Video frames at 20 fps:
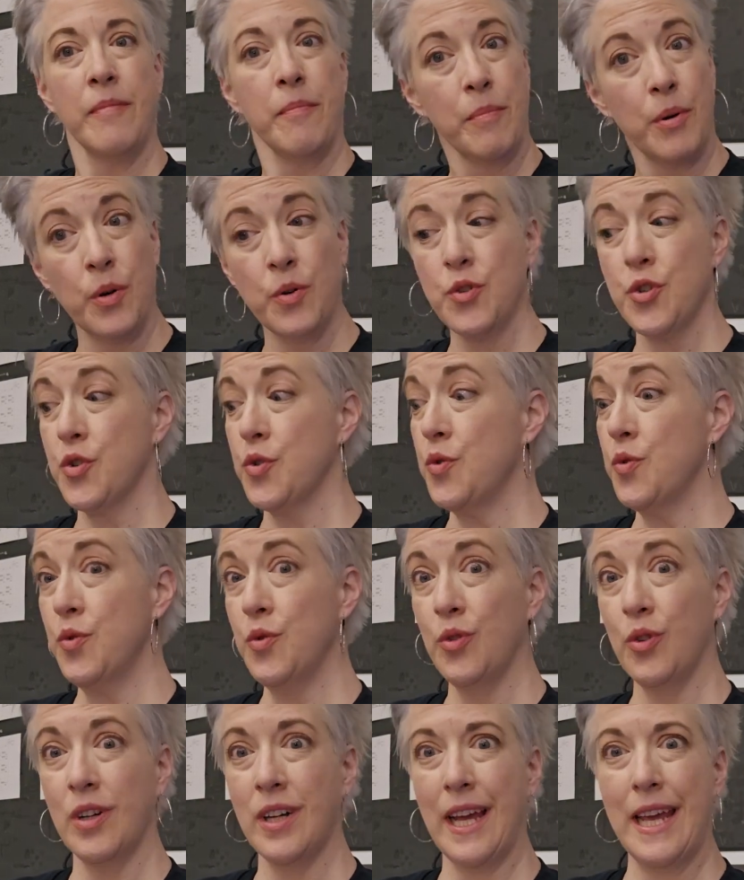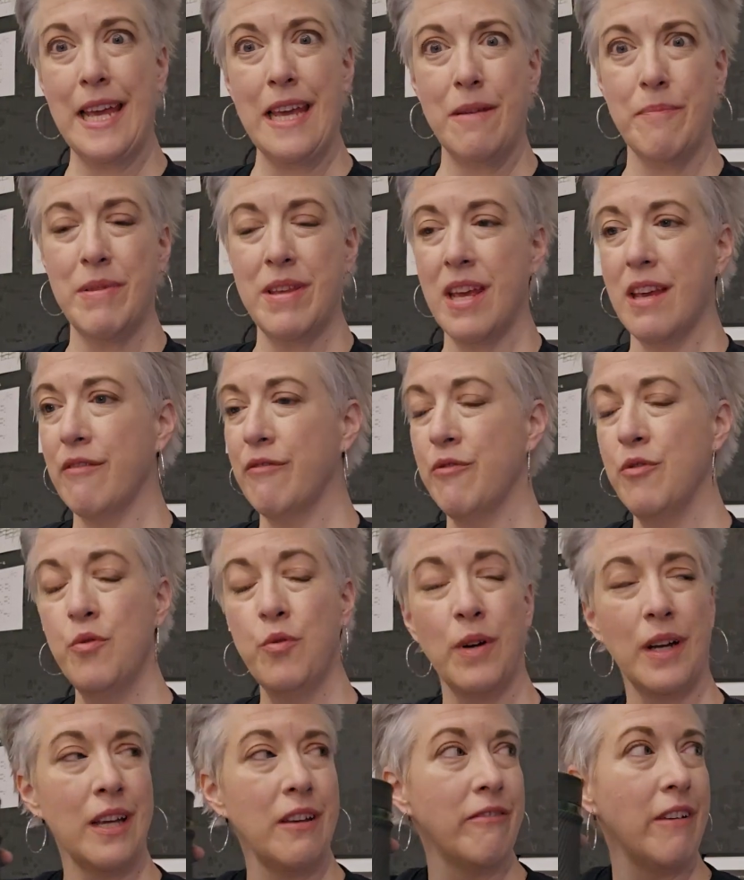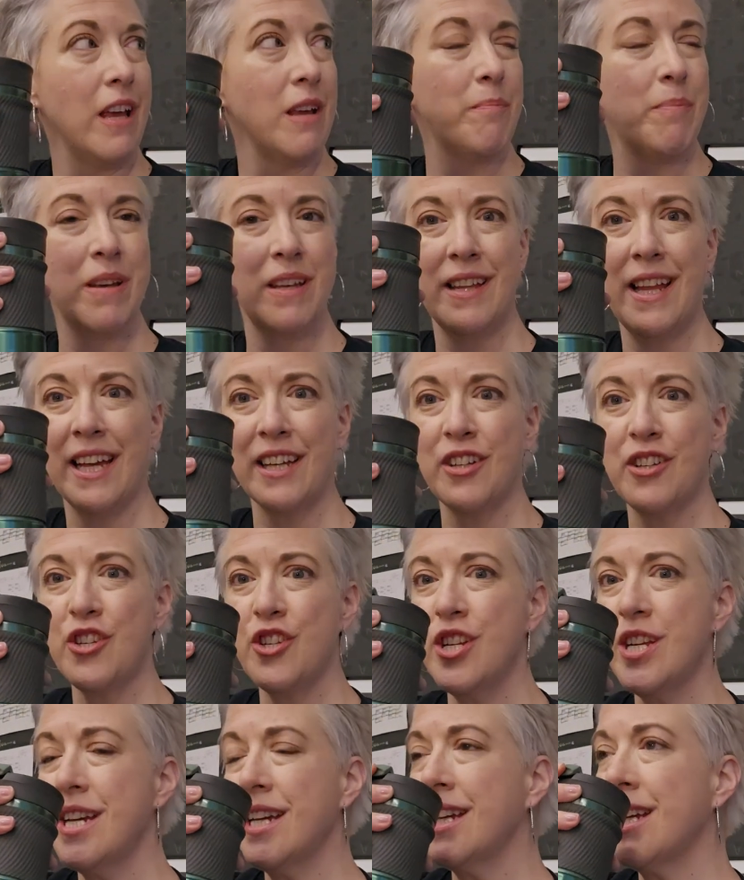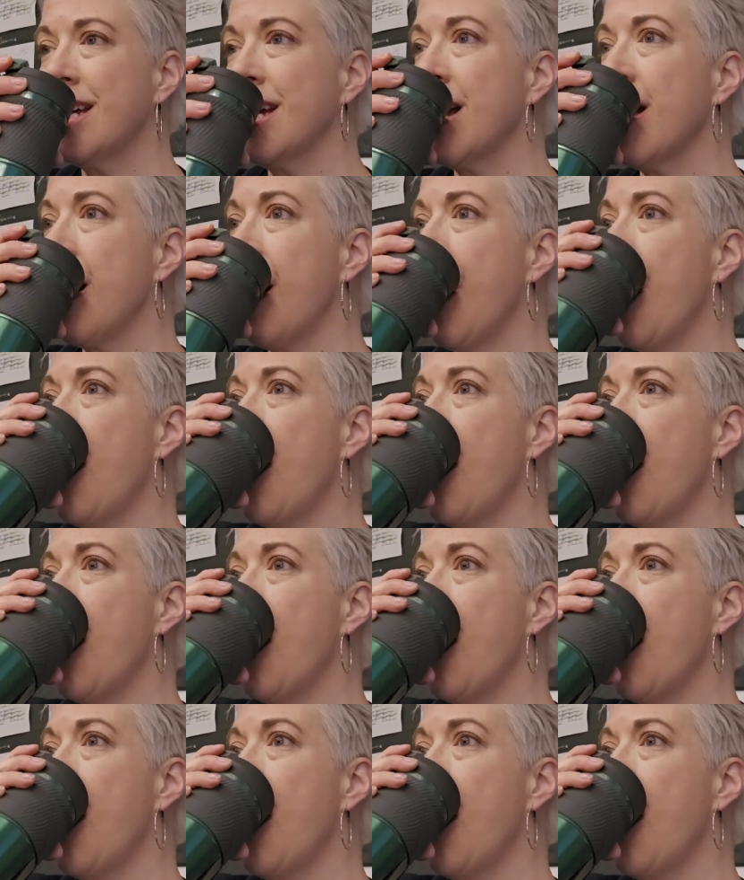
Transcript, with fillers: Bonjour et bienvenue au réveil pédagogique.